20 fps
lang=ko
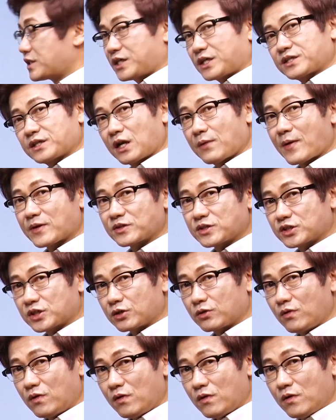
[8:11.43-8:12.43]
직선의
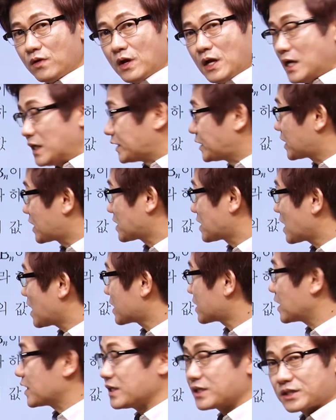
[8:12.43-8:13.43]
방정식이고 직의
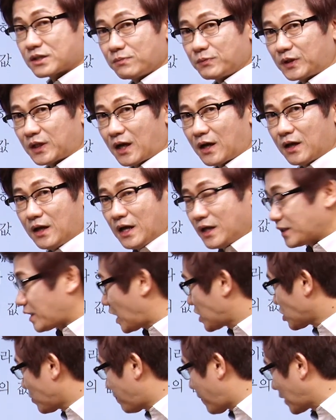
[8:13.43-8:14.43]
삼각형이 있습니다.
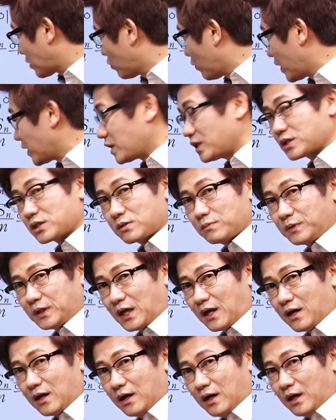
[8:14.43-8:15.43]
내접하는 원이
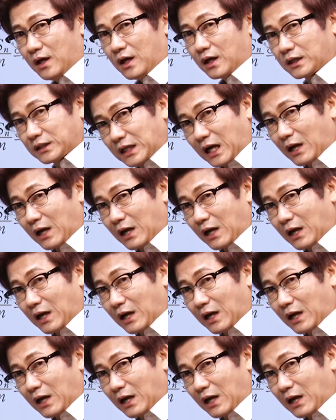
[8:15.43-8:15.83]
있습니다. 그